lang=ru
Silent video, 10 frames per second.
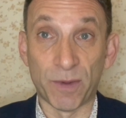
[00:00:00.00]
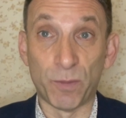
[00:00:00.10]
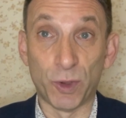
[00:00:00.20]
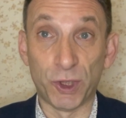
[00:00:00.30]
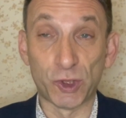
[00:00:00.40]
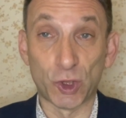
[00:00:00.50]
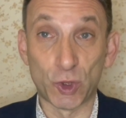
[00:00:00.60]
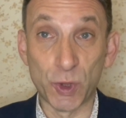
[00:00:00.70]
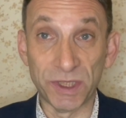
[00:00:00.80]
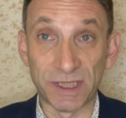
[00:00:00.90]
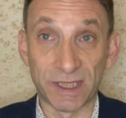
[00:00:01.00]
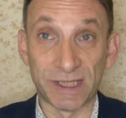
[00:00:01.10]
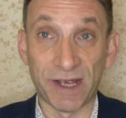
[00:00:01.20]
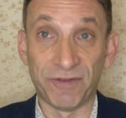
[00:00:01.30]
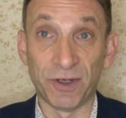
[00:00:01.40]
Борис Джонсон
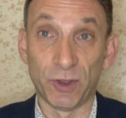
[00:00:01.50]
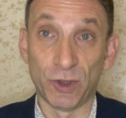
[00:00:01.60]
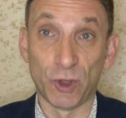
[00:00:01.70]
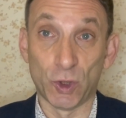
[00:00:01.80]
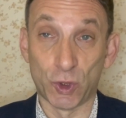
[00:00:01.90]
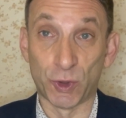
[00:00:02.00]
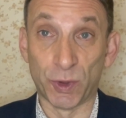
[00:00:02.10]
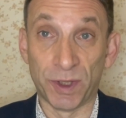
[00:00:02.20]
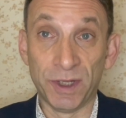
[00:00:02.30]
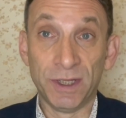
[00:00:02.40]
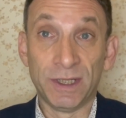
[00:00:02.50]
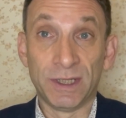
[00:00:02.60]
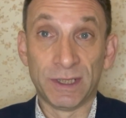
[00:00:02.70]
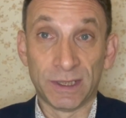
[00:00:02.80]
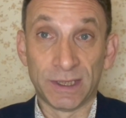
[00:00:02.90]
заявил, э, что
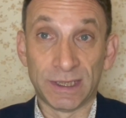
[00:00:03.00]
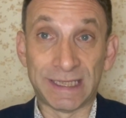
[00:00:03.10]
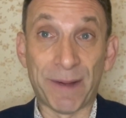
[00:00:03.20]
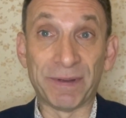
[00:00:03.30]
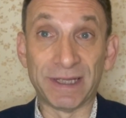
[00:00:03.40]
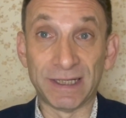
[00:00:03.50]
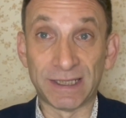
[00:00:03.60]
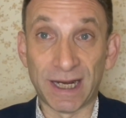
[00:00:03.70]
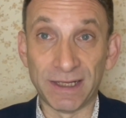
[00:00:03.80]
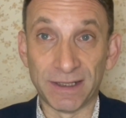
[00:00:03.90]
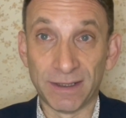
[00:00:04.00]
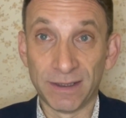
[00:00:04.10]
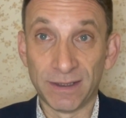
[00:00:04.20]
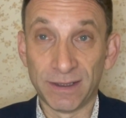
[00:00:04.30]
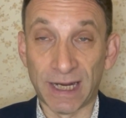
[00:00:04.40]
западные страны
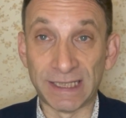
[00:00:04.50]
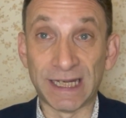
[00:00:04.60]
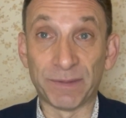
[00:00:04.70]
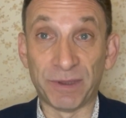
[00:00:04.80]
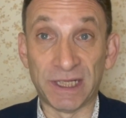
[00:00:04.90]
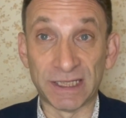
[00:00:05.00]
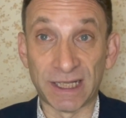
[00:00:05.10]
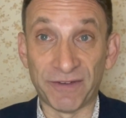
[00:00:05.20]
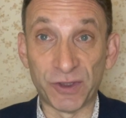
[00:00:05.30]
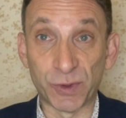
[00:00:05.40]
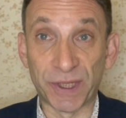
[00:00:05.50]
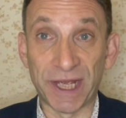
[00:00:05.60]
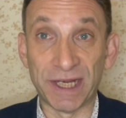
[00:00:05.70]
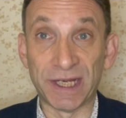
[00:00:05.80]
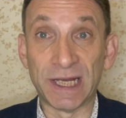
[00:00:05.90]
хотят предоставить
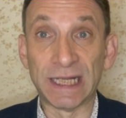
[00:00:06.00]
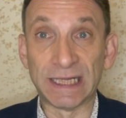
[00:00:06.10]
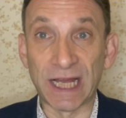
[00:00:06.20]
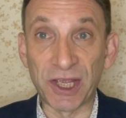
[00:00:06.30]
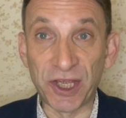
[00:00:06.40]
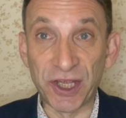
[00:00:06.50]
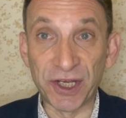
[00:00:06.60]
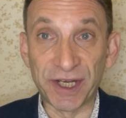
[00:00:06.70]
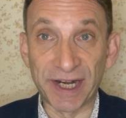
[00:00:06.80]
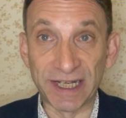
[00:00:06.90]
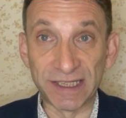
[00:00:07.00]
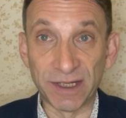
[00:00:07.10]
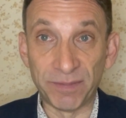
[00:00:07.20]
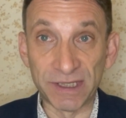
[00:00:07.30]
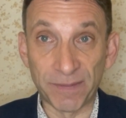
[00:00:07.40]
Украине такие гарантии
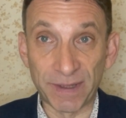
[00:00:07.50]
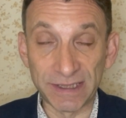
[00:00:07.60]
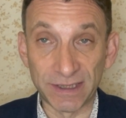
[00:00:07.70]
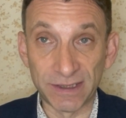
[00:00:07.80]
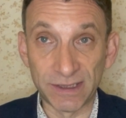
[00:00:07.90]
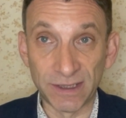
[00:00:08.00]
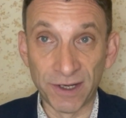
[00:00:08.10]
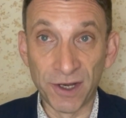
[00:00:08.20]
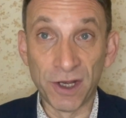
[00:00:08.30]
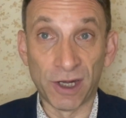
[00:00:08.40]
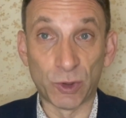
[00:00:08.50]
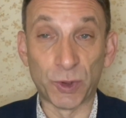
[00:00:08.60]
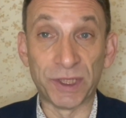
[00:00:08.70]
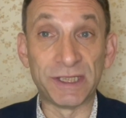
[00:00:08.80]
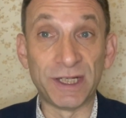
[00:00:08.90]
безопасности,
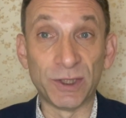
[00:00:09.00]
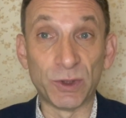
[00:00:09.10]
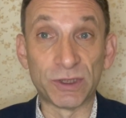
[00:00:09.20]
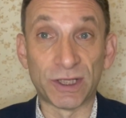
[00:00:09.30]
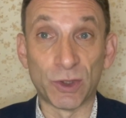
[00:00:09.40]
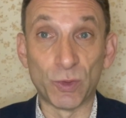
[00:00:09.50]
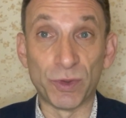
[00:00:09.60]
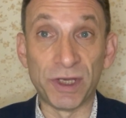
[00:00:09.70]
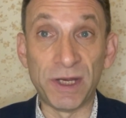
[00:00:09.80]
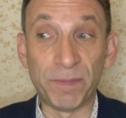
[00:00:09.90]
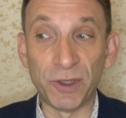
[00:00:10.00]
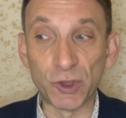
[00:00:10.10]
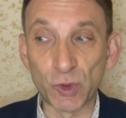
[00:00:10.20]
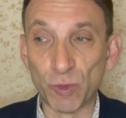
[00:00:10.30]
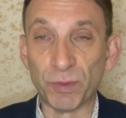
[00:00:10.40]
которые сделают страну
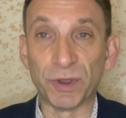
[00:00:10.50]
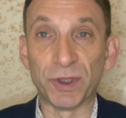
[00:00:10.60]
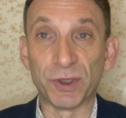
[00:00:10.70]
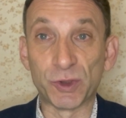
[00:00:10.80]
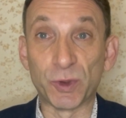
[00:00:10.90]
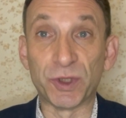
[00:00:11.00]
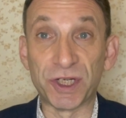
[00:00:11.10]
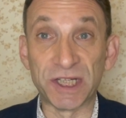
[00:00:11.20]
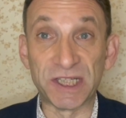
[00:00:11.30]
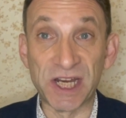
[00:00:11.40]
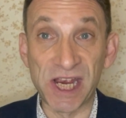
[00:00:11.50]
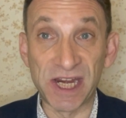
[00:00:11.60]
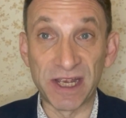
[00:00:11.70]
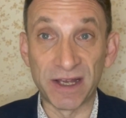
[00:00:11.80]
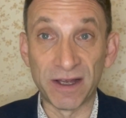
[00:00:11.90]
неприступной с точки
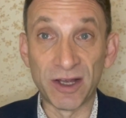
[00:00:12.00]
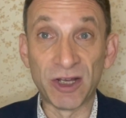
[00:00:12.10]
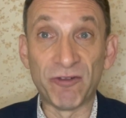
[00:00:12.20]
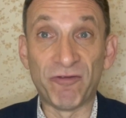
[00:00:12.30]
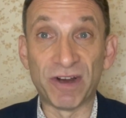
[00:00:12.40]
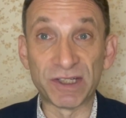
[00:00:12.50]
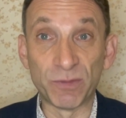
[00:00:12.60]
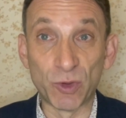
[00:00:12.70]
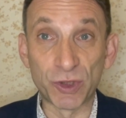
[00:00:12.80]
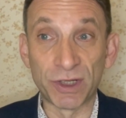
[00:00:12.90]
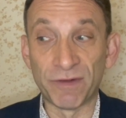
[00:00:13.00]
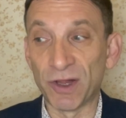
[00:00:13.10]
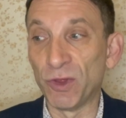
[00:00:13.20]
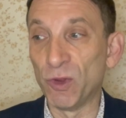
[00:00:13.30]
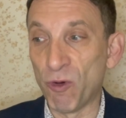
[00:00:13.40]
зрения возможного
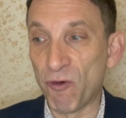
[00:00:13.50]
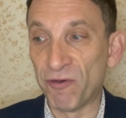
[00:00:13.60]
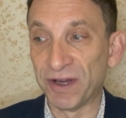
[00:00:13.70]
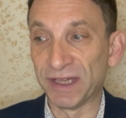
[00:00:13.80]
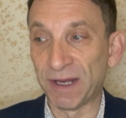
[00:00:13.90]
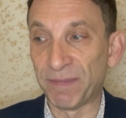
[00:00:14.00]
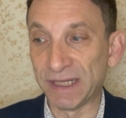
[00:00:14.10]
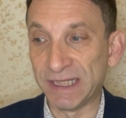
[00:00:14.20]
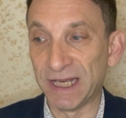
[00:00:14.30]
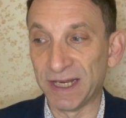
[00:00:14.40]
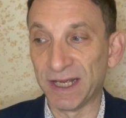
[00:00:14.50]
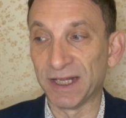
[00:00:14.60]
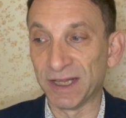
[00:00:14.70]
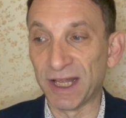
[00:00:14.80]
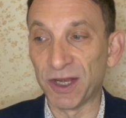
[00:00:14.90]
нового нападения
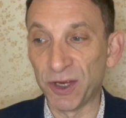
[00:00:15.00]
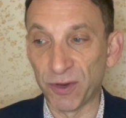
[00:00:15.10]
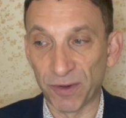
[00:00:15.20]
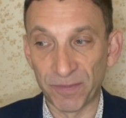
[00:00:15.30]
на нее.